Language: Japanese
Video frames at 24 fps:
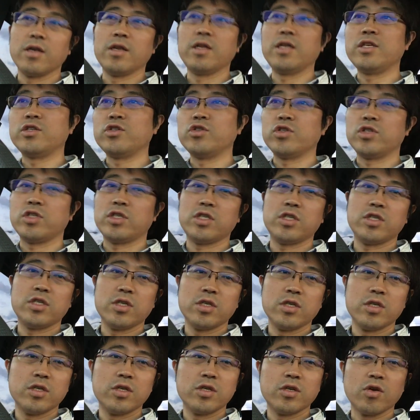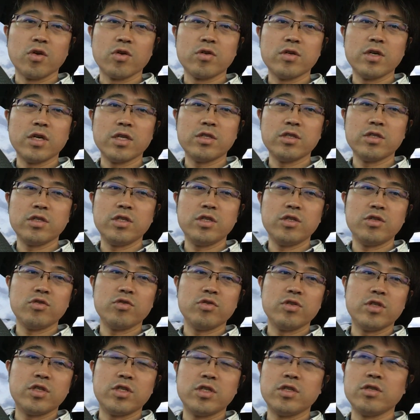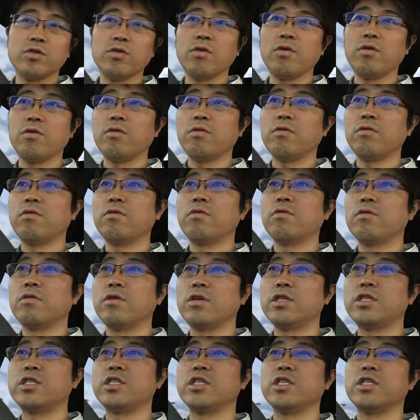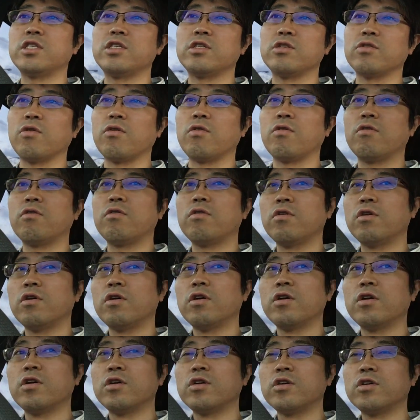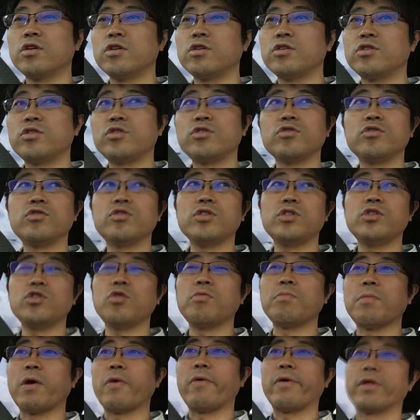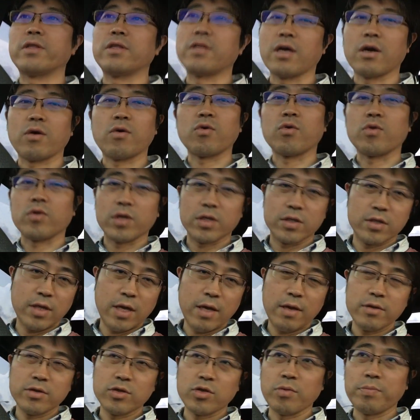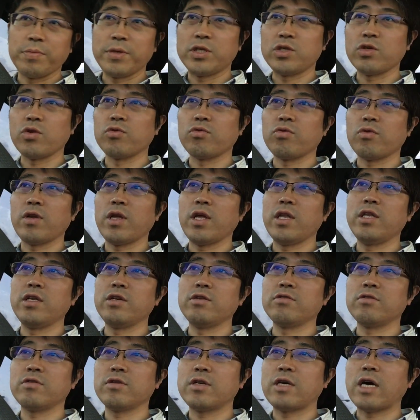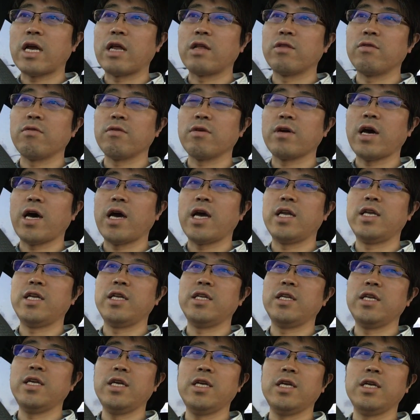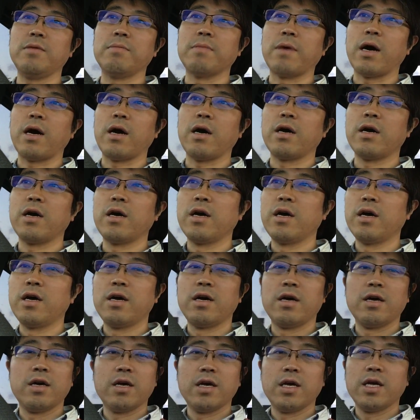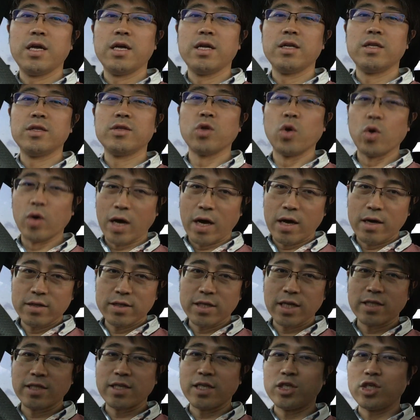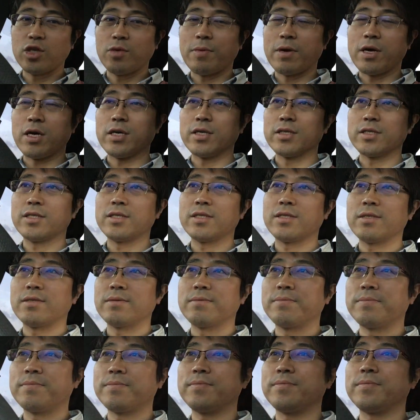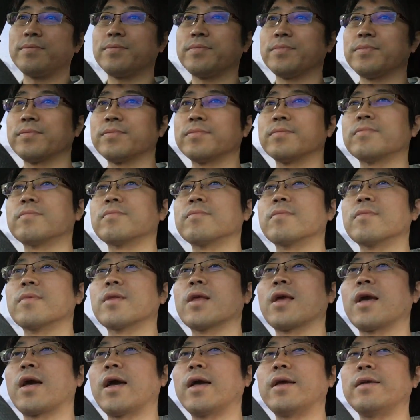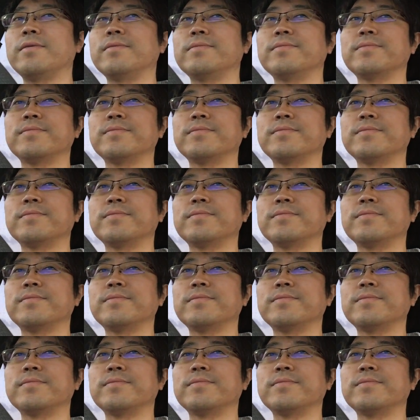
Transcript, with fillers: にじゅういち ろくがつにじゅういちのいちにちのじゅうくじを回った頃ですね。そのビジョントレーニングからの帰りに今動画撮影しています。はい、